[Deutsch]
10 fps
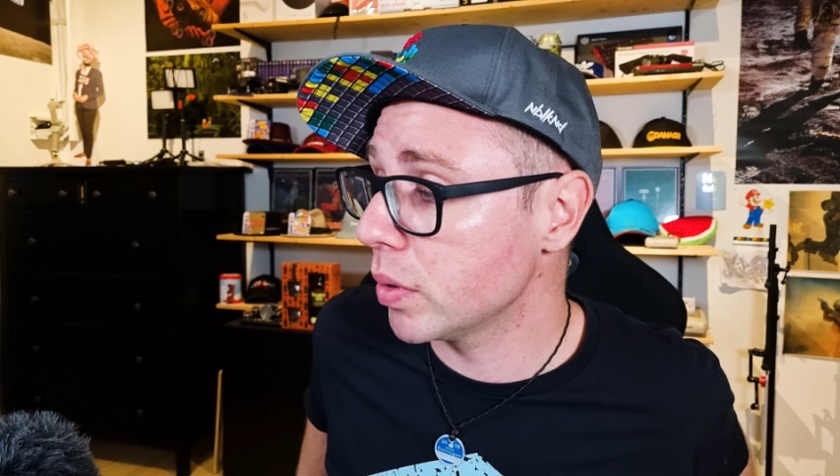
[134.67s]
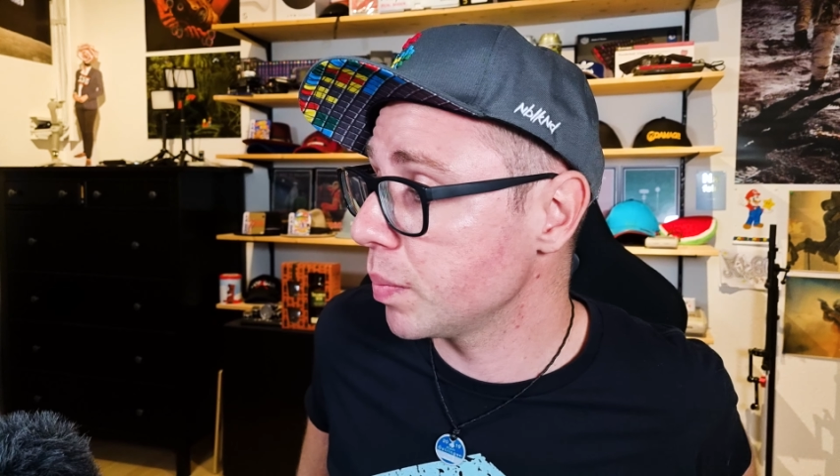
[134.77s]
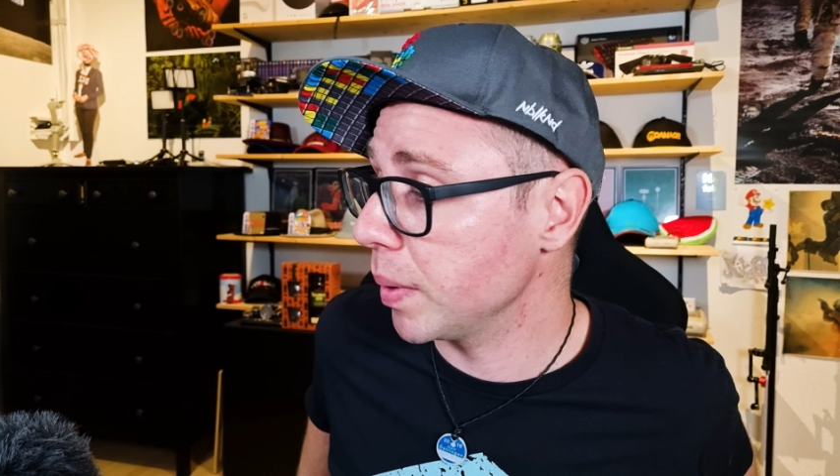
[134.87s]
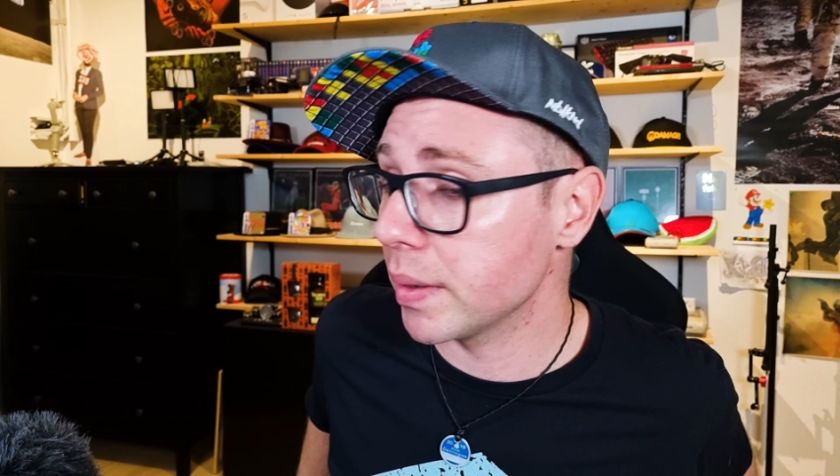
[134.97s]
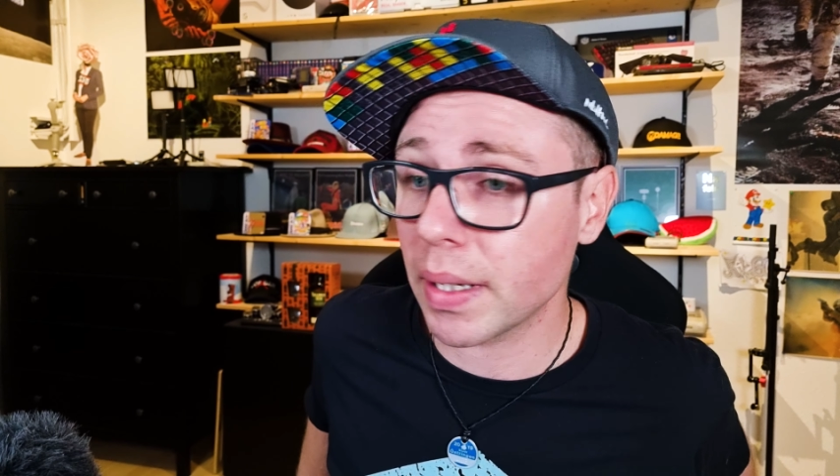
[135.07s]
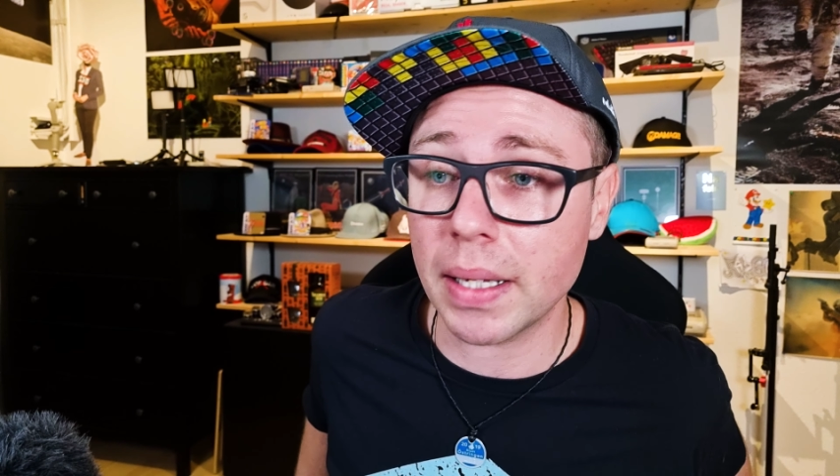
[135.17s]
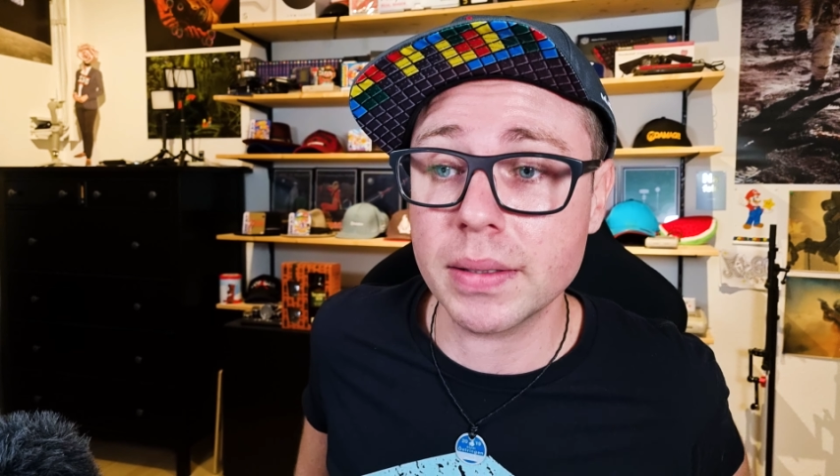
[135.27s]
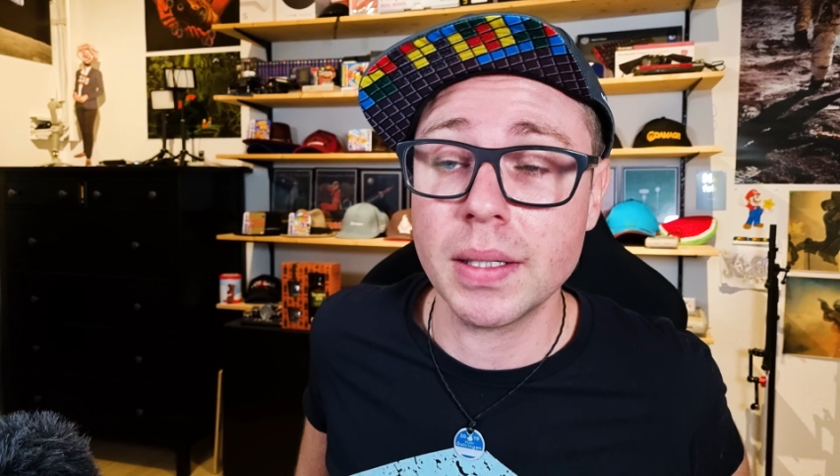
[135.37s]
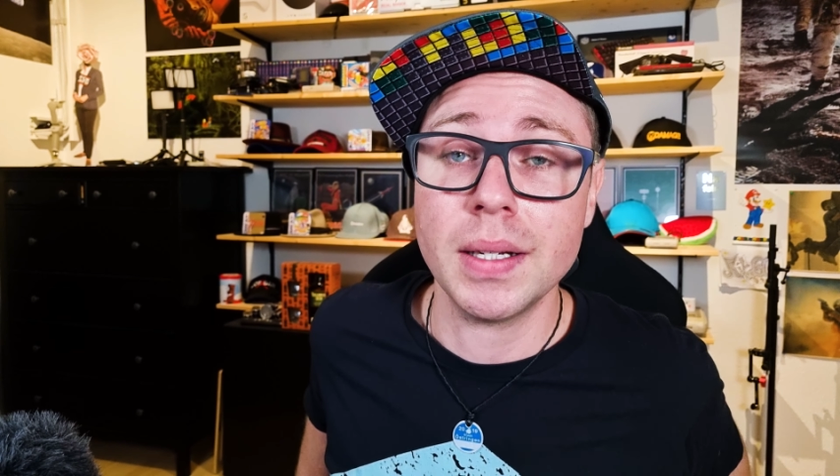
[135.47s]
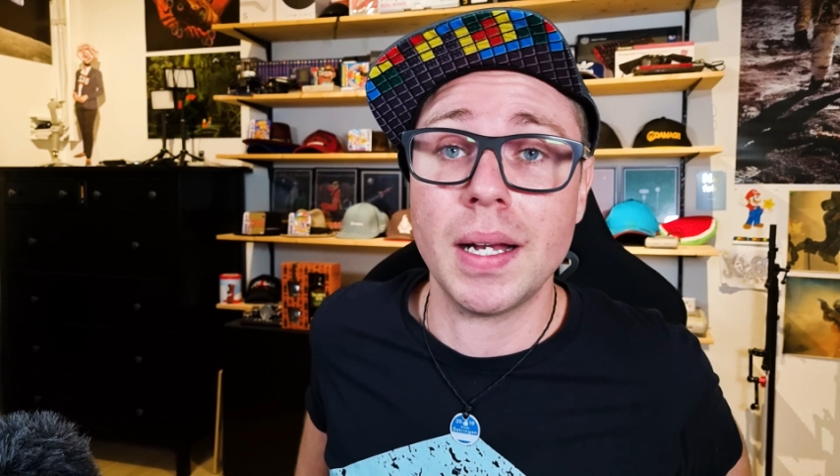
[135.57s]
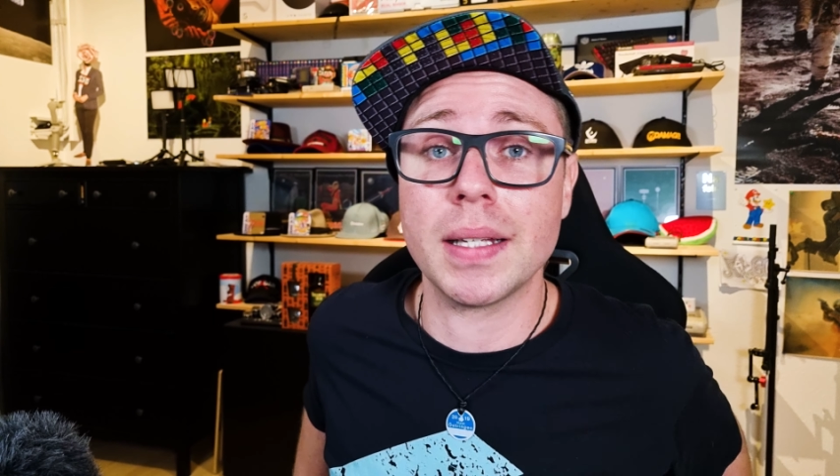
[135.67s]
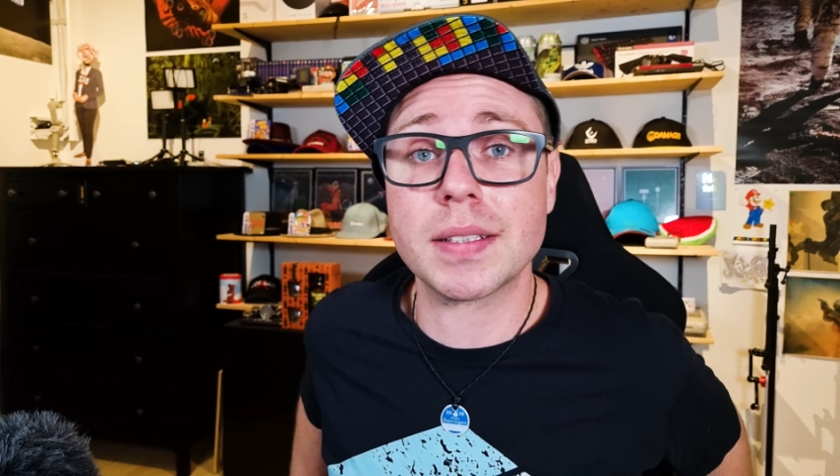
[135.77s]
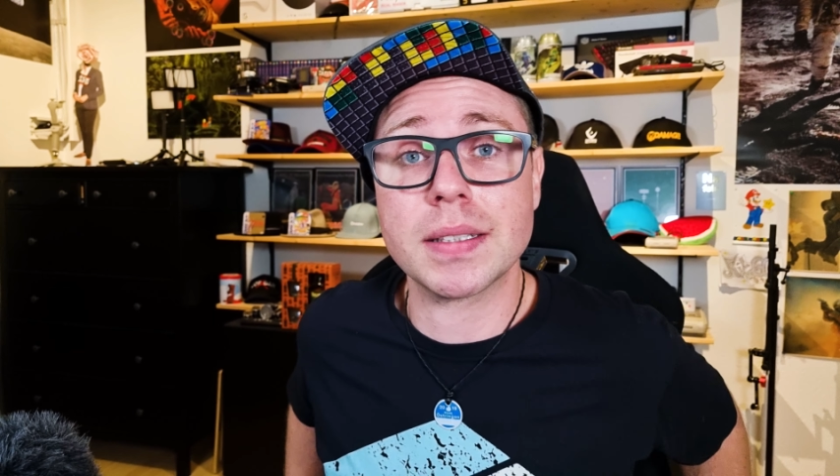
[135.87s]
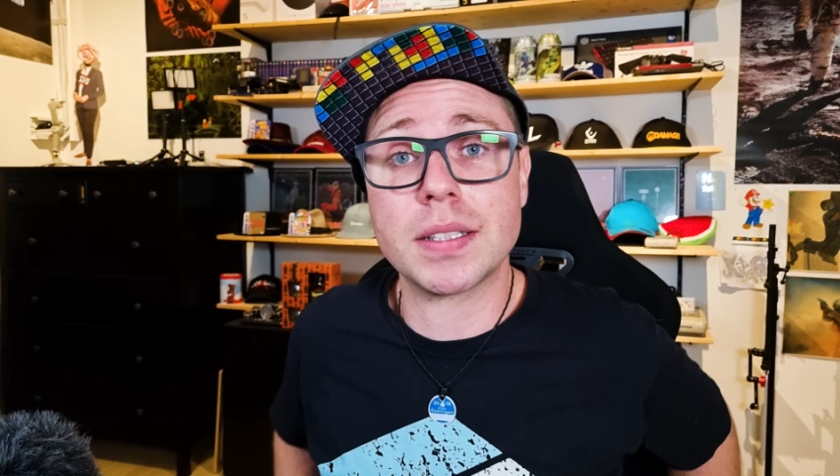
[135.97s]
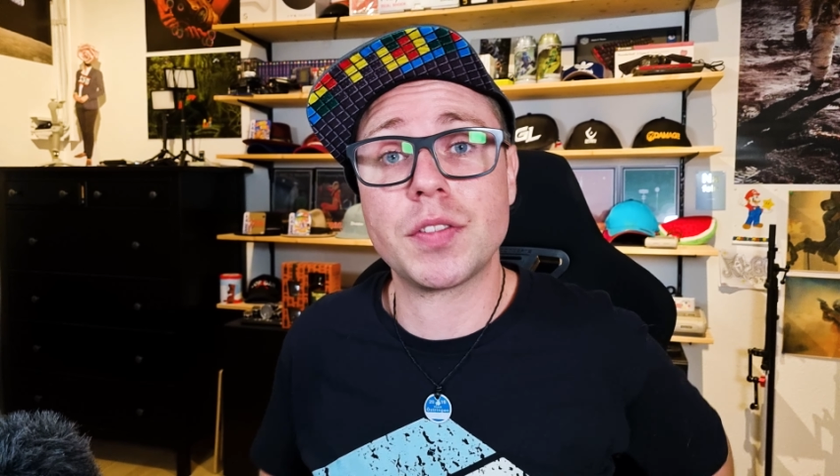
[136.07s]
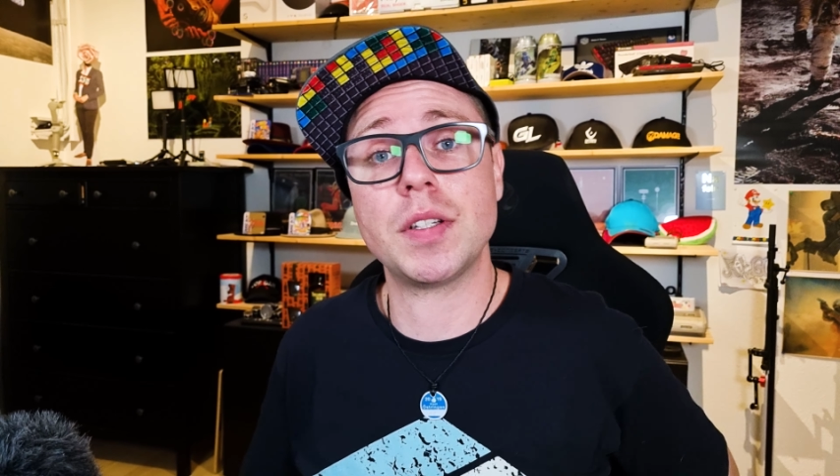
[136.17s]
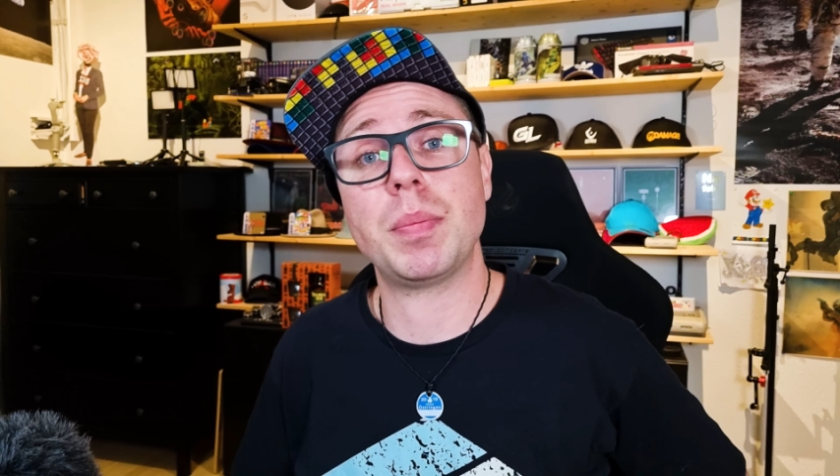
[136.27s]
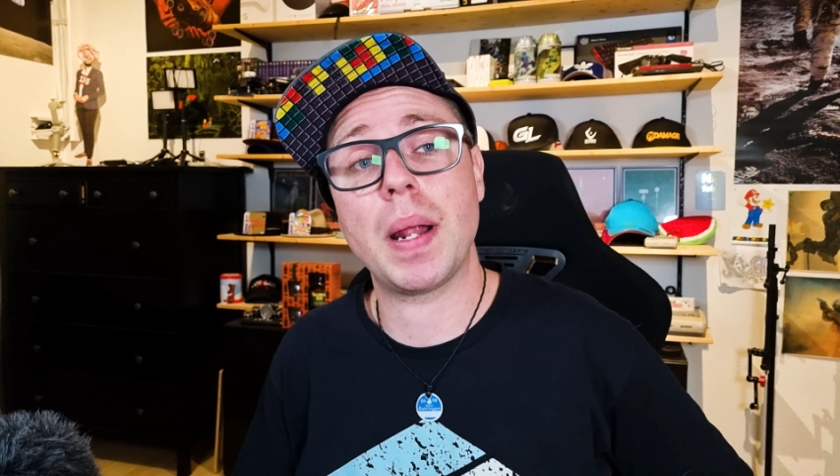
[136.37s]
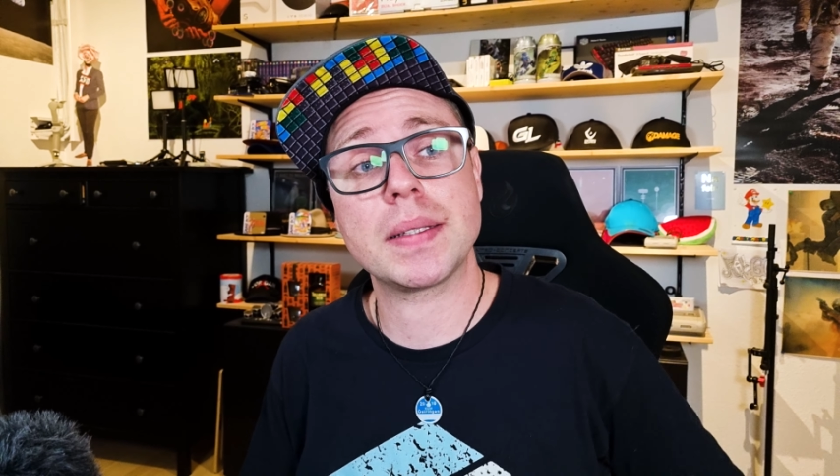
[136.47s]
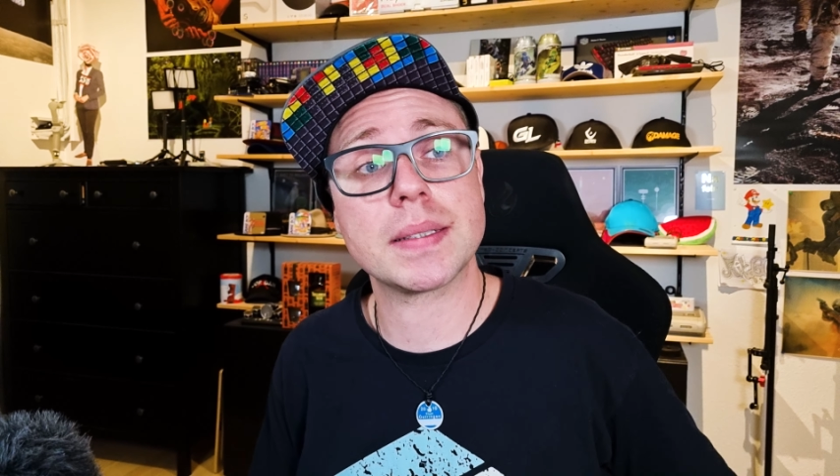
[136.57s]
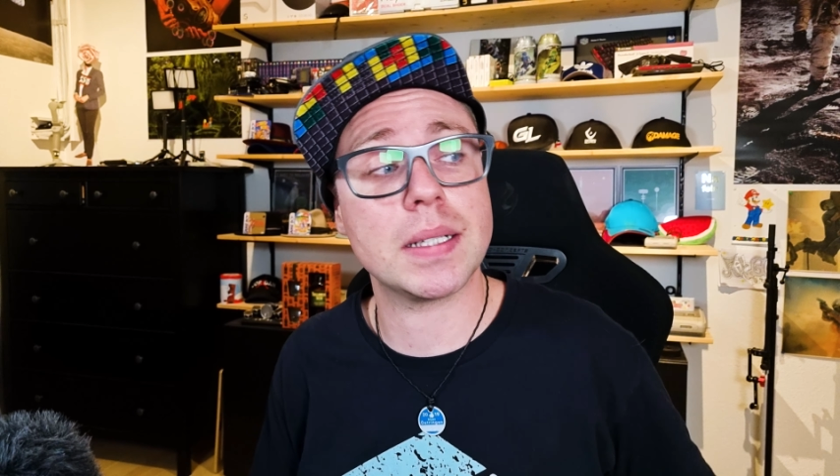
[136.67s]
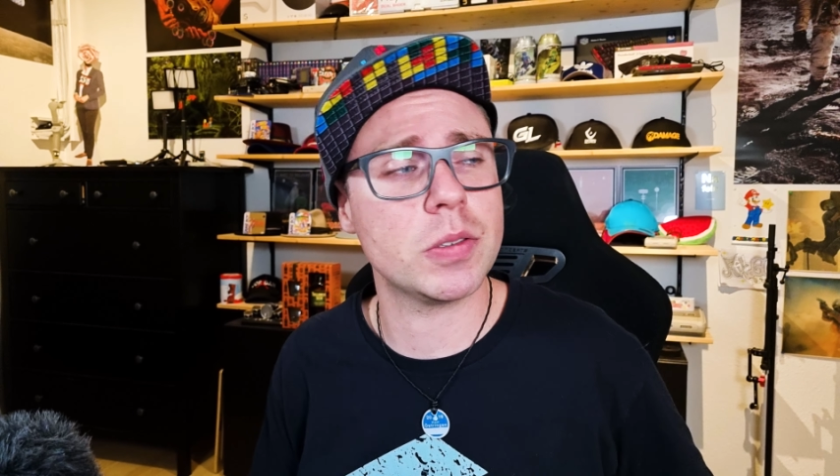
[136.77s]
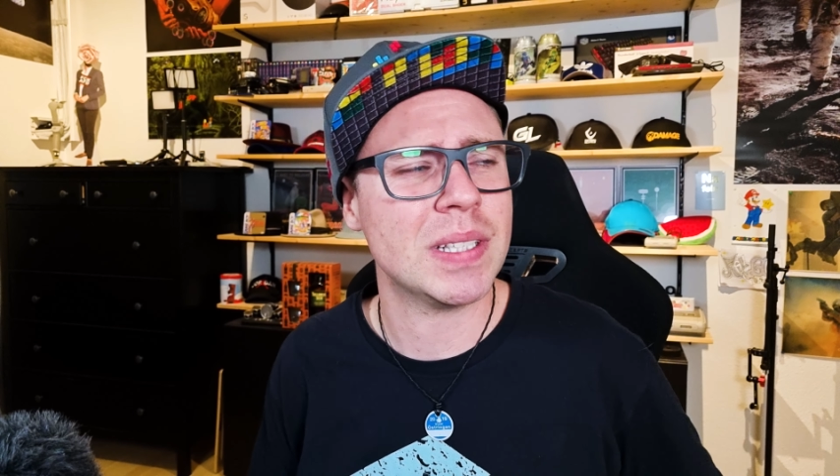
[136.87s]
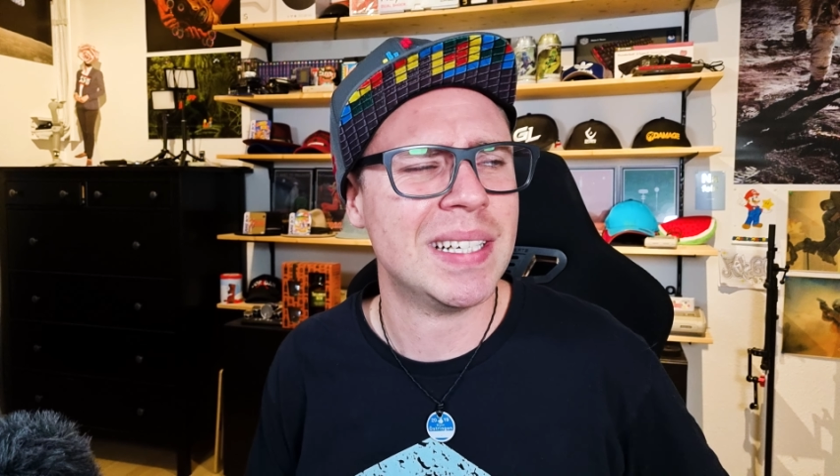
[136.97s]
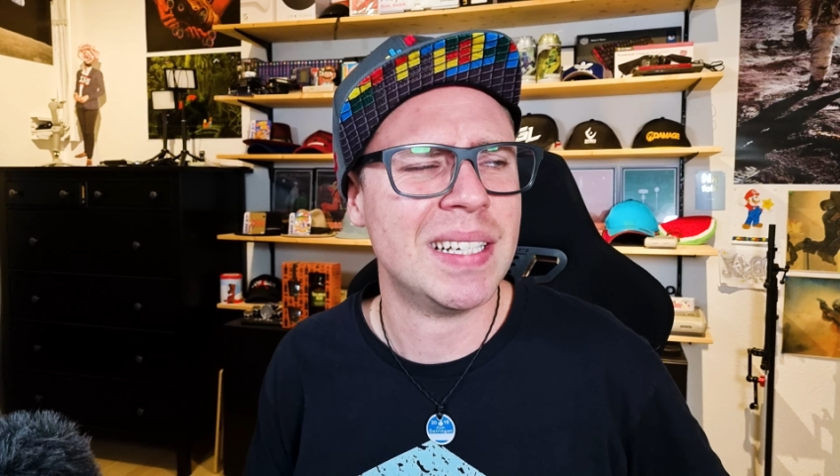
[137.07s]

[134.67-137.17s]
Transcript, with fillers: USB dran, hast richtig viel Platz drauf.